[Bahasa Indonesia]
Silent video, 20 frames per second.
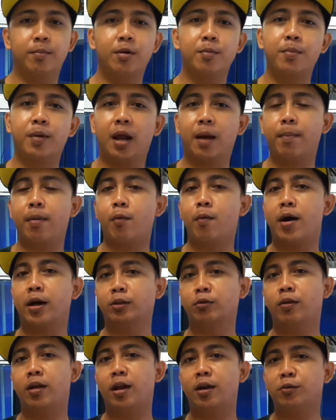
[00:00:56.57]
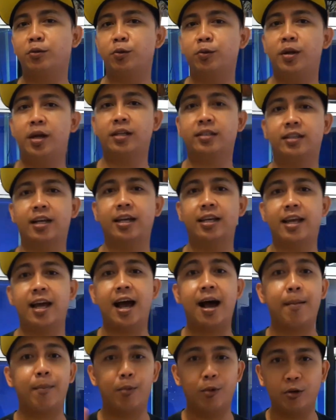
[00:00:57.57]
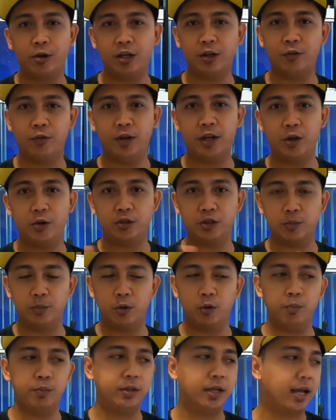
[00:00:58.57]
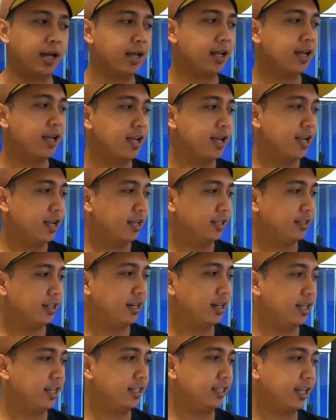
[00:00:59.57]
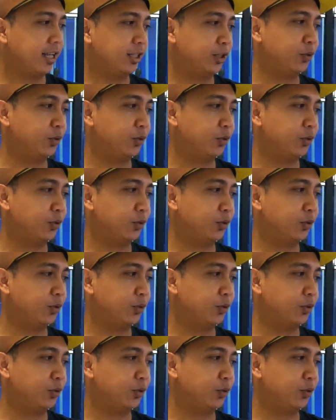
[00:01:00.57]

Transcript: yang beberapa waktu lalu sudah saya upload di video sebelumnya jadi